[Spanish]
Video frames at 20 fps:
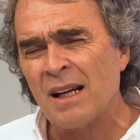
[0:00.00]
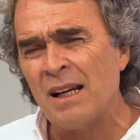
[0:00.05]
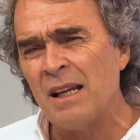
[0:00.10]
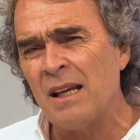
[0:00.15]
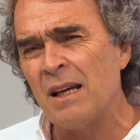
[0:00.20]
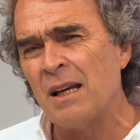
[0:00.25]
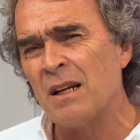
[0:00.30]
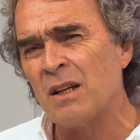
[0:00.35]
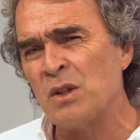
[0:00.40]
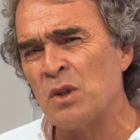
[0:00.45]

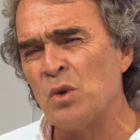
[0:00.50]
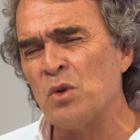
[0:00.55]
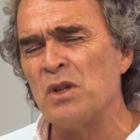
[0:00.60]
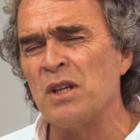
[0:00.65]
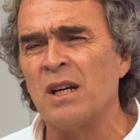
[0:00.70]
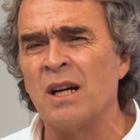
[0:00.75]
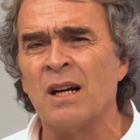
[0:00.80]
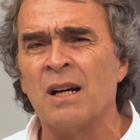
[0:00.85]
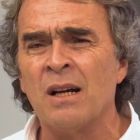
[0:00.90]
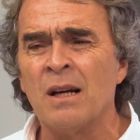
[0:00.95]
Klinger
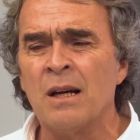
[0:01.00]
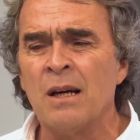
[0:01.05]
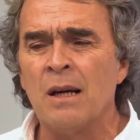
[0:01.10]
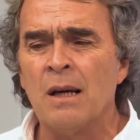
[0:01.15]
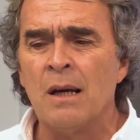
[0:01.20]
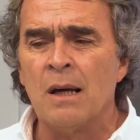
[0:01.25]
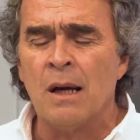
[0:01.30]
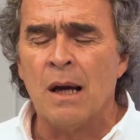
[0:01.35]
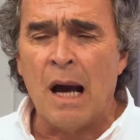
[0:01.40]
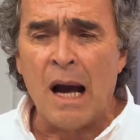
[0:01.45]
Zúñiga.
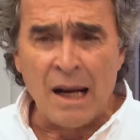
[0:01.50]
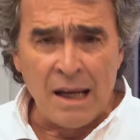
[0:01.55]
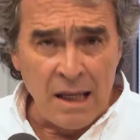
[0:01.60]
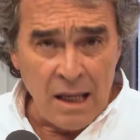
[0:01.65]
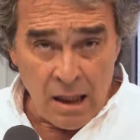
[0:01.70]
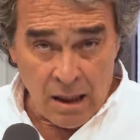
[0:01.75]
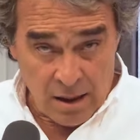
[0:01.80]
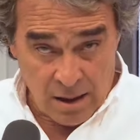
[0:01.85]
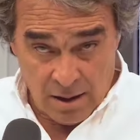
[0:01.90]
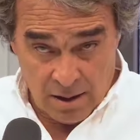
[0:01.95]

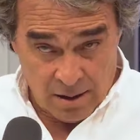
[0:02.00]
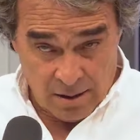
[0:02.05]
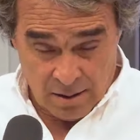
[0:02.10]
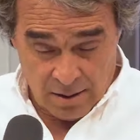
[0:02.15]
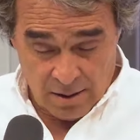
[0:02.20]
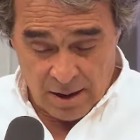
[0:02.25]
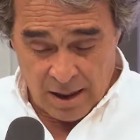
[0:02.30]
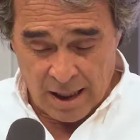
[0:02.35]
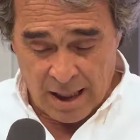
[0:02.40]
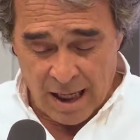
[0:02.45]
Aquí,
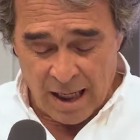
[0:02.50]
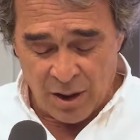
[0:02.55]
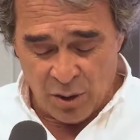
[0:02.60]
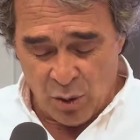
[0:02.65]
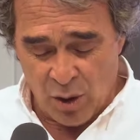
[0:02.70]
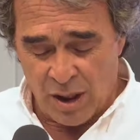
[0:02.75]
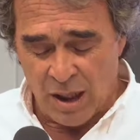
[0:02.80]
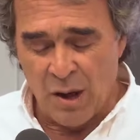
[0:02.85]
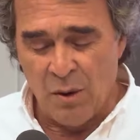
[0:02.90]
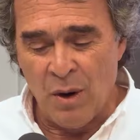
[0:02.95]

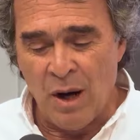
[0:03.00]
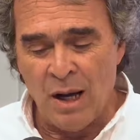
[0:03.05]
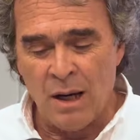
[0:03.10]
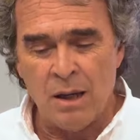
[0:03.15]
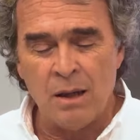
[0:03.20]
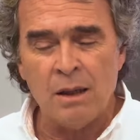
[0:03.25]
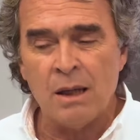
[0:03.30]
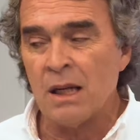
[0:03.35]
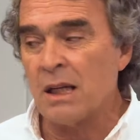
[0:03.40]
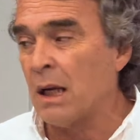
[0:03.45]
Llegando a
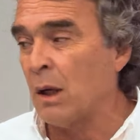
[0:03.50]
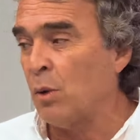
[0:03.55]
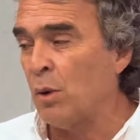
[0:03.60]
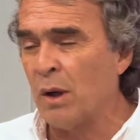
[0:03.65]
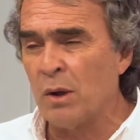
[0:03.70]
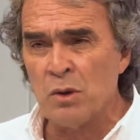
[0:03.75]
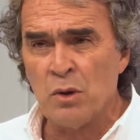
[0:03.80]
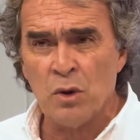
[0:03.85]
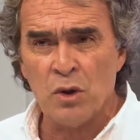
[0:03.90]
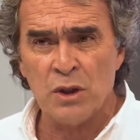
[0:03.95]
grabar, la
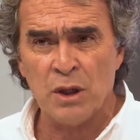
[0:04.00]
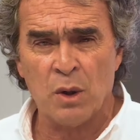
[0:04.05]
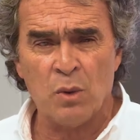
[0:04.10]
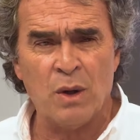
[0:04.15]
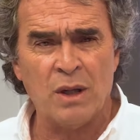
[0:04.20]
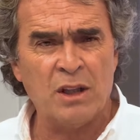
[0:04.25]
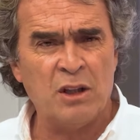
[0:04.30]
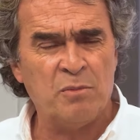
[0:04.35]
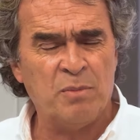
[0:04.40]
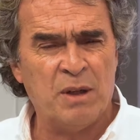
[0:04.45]
saludaron yo no sé
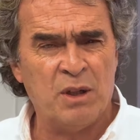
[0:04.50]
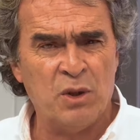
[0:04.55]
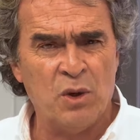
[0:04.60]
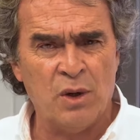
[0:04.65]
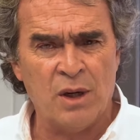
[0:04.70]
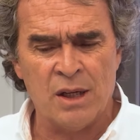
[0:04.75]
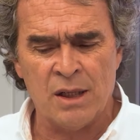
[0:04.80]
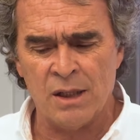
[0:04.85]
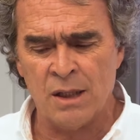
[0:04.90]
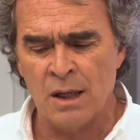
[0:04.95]
cuántas
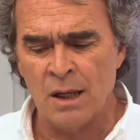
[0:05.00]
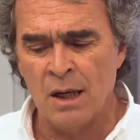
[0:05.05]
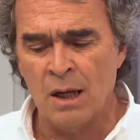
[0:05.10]
personas.